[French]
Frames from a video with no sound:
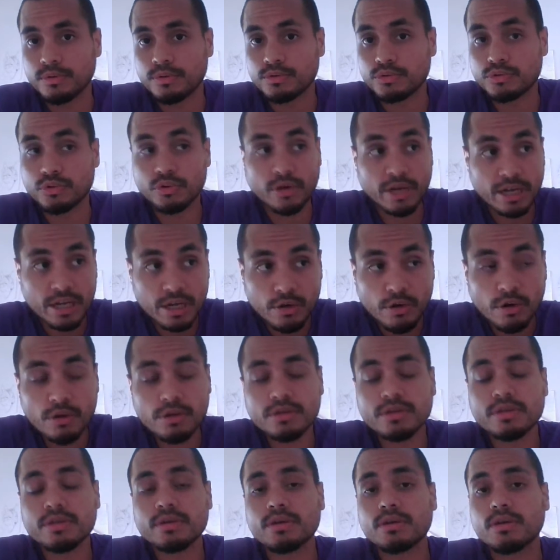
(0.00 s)
Tu récoltes
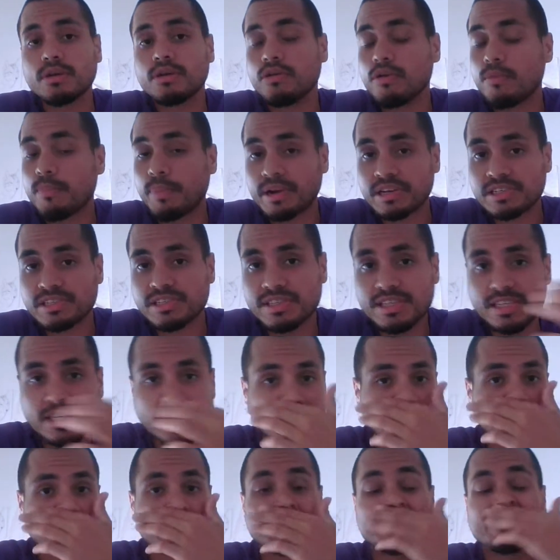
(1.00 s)
le
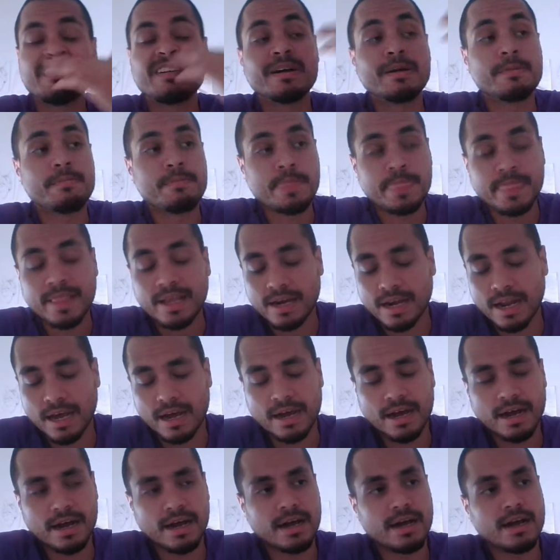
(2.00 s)
prestige,
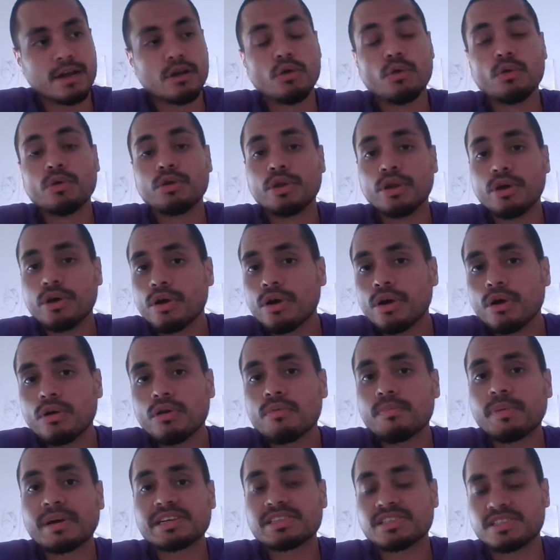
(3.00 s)
l'honneur, le
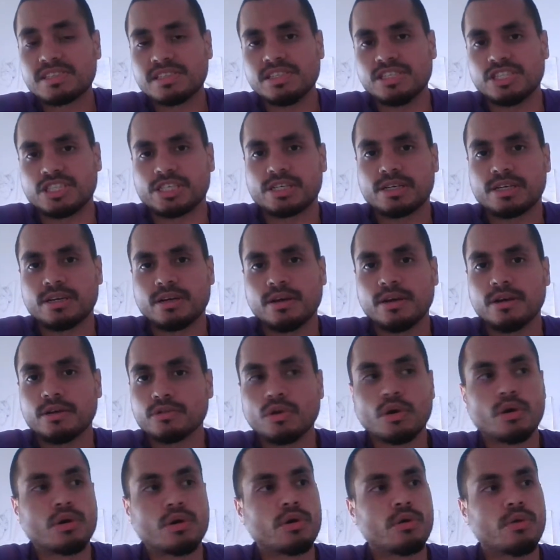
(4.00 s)
prestige.
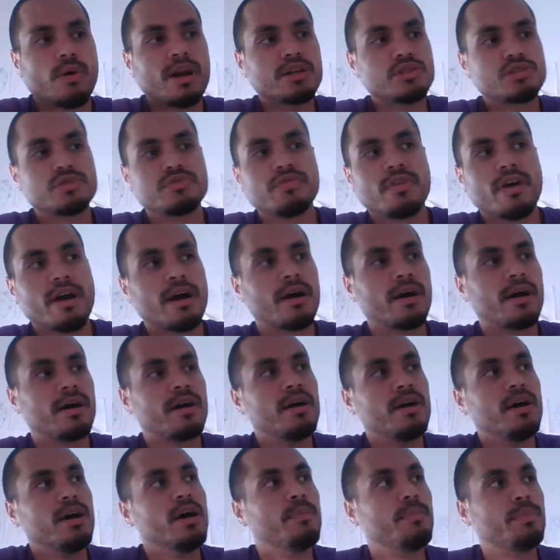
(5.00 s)
Donc voilà, tu vas
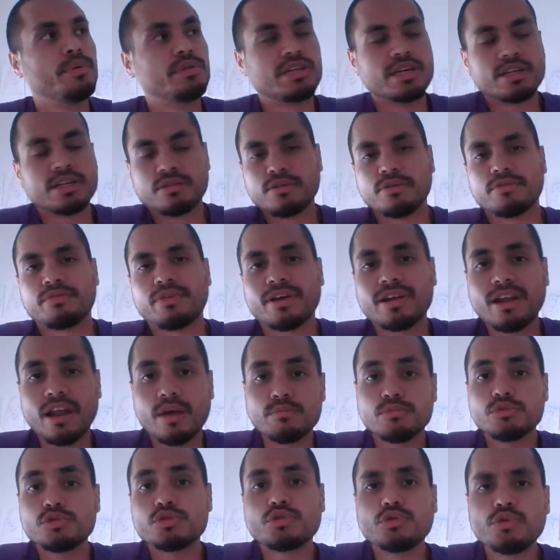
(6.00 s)
peut-être faire de la
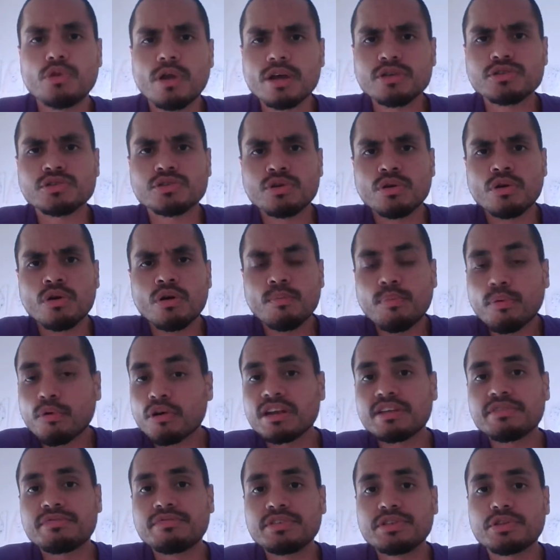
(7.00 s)
musculation pour que
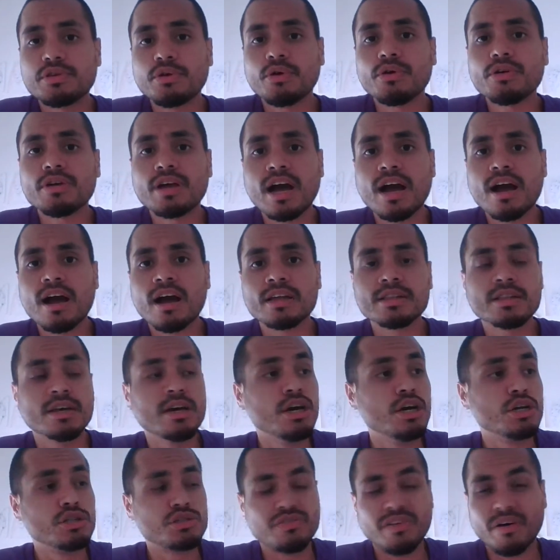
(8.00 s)
les filles te regardent.
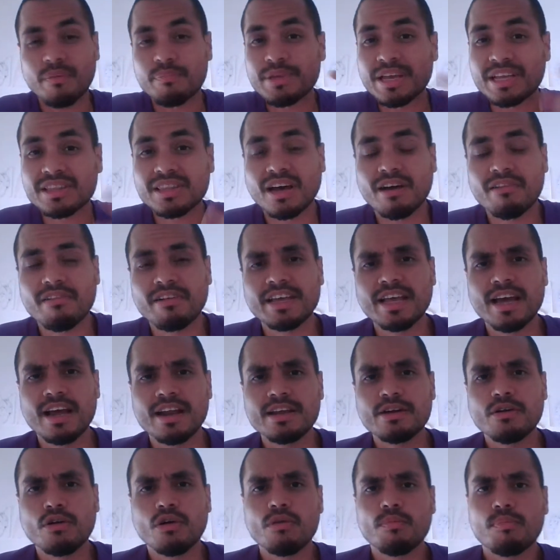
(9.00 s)
Tu vas bien travailler à
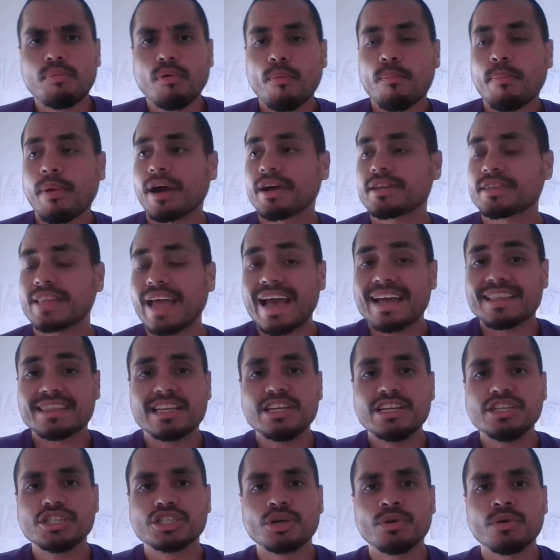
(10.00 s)
l'école pour paraître
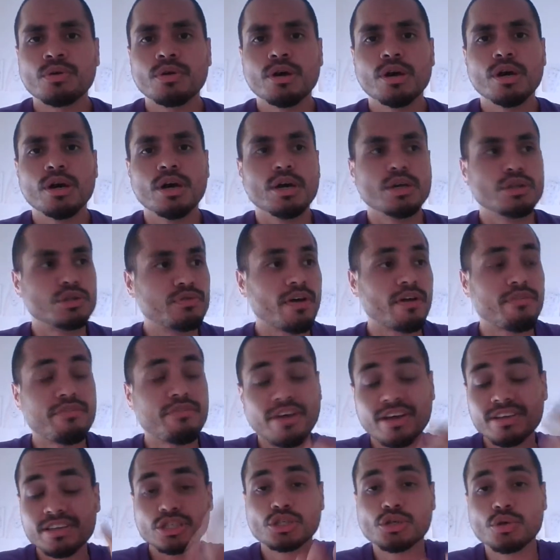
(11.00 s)
intelligent. Tu vas
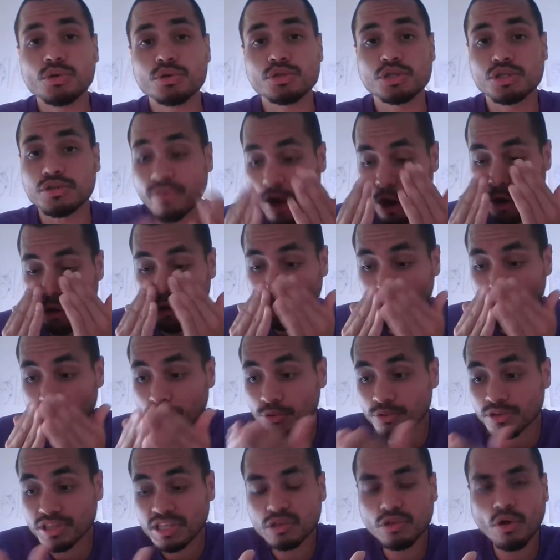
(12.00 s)
faire des choses, tu vas
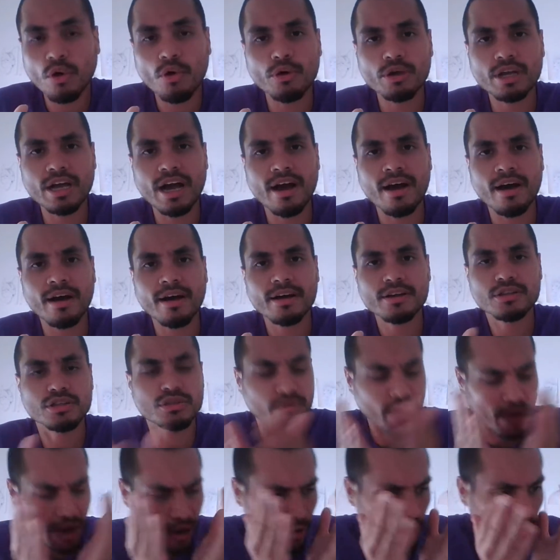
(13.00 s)
orienter ton regard, tu
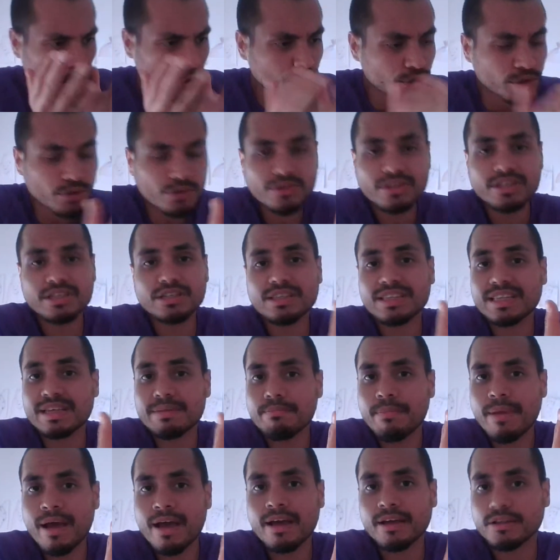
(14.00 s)
vas orienter tes
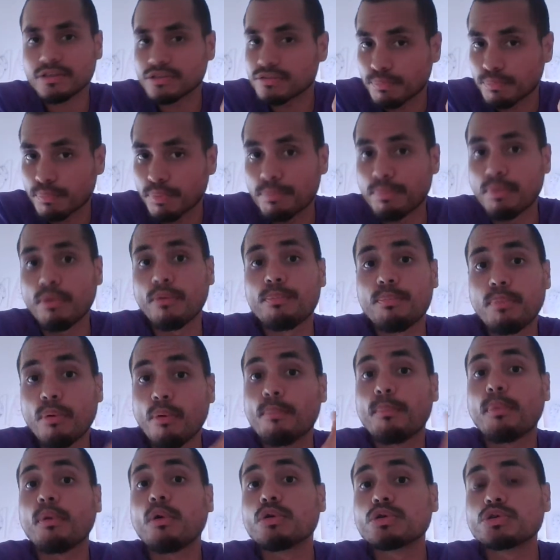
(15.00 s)
mains pour
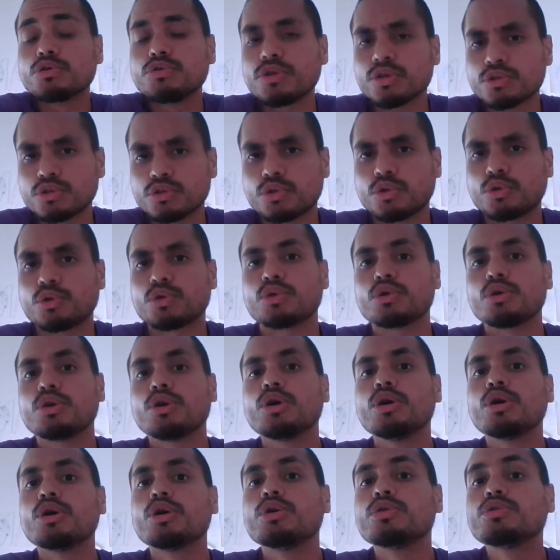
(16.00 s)
produire ce que
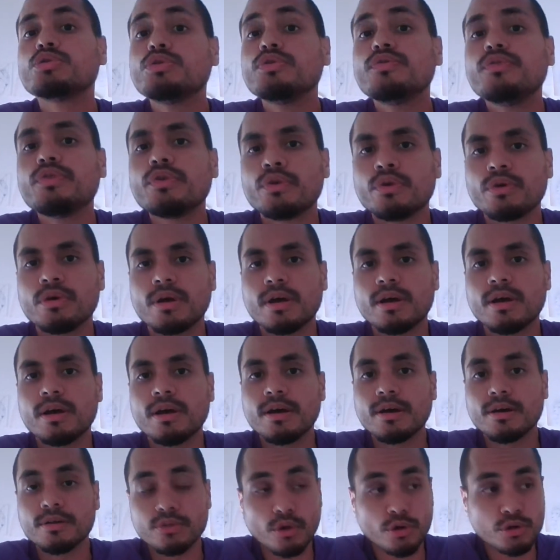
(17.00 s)
tu veux.
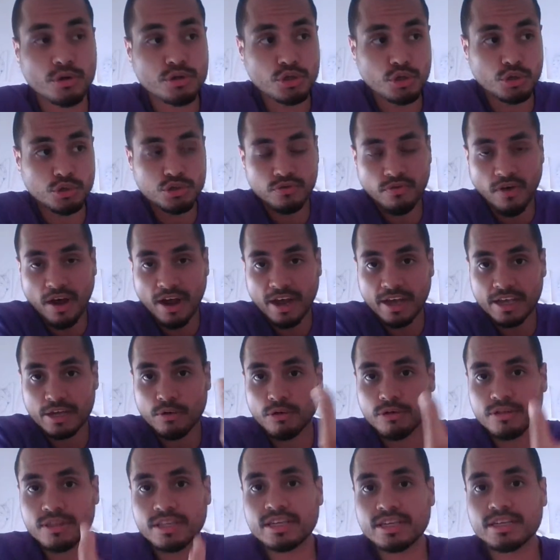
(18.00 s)
Donc ce que tu vas
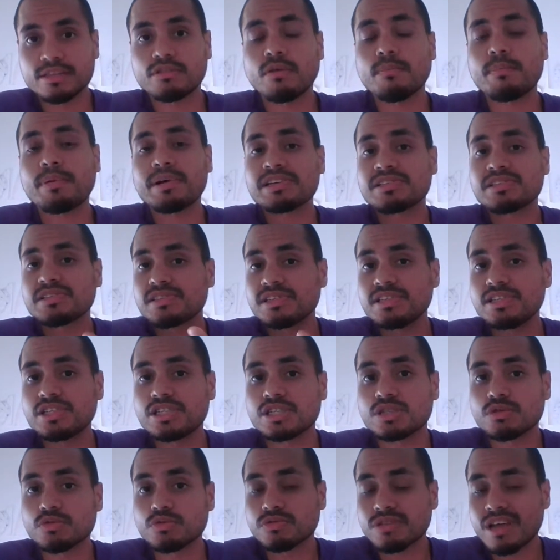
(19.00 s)
récolter, ton prestige,
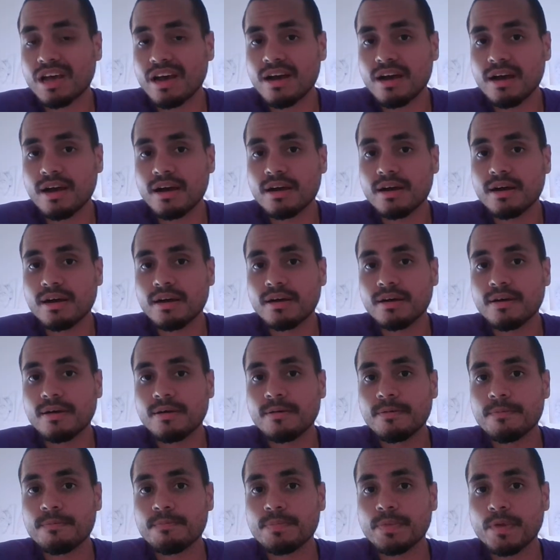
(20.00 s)
tout ça,
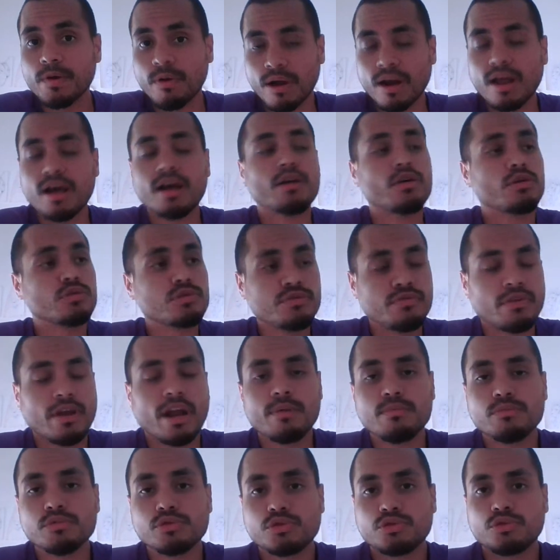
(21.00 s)
voilà, quand tu fais la
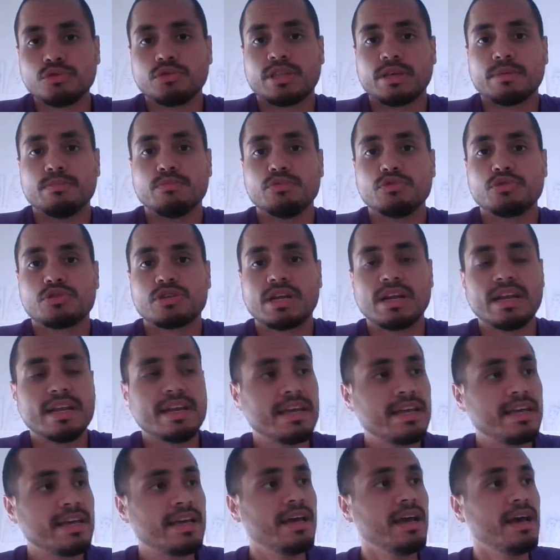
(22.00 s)
muscu, tu es
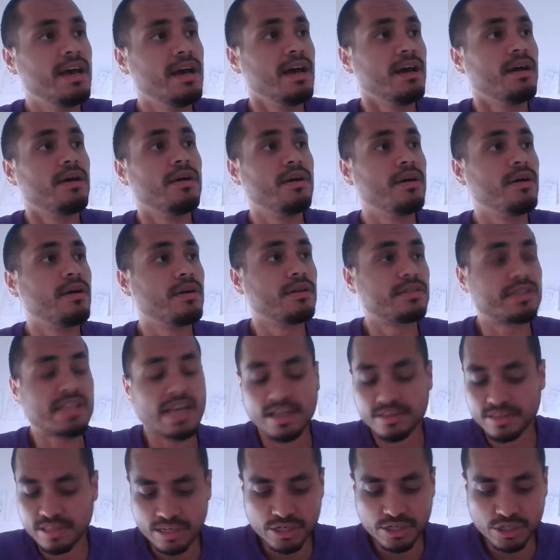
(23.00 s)
musclé, euh, tu es
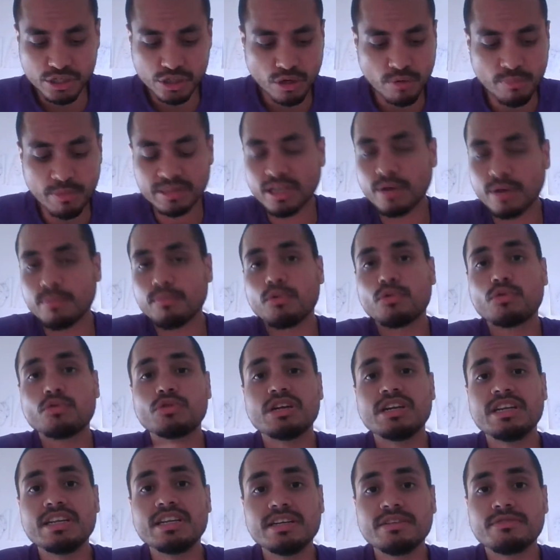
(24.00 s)
intelligent, ben, tu as beaucoup
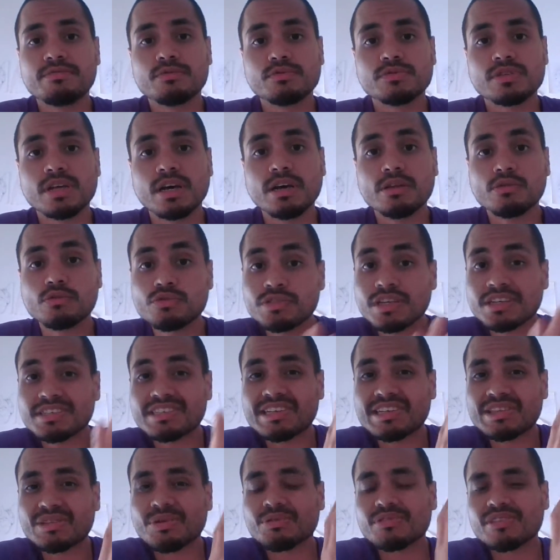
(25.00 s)
de livres, tout ça, tout ça
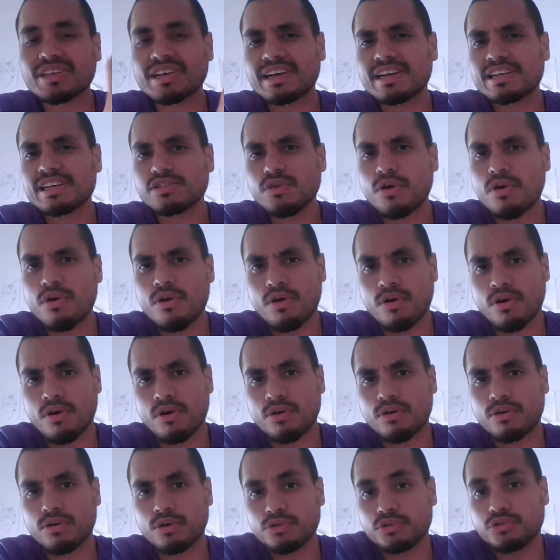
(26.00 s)
c'est ton trésor
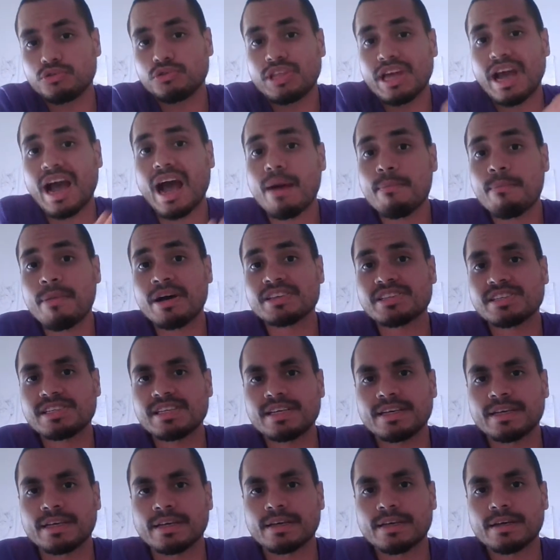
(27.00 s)
que tu t'es
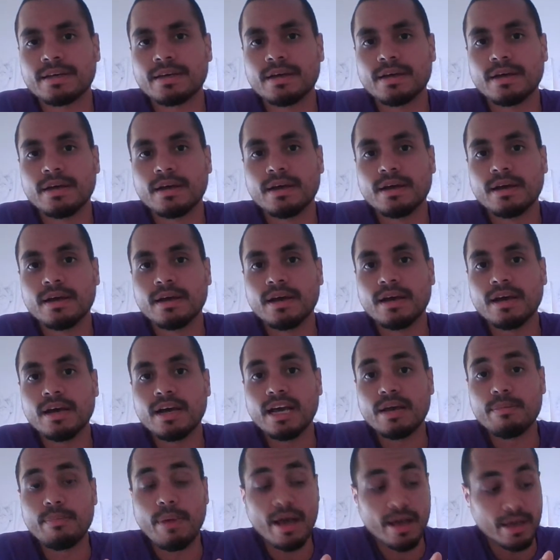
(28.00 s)
amassé.
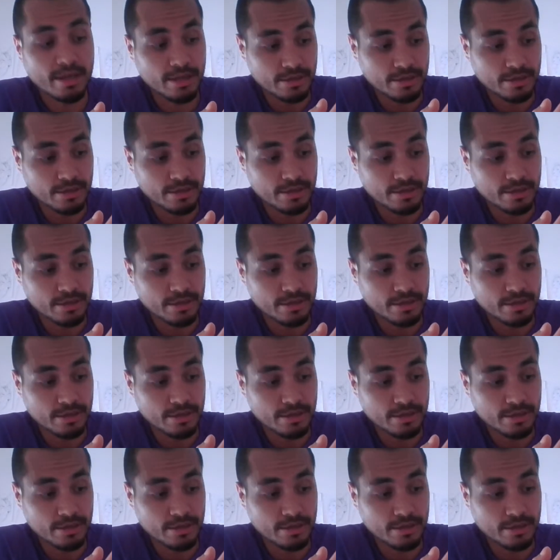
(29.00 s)
Et eh ben,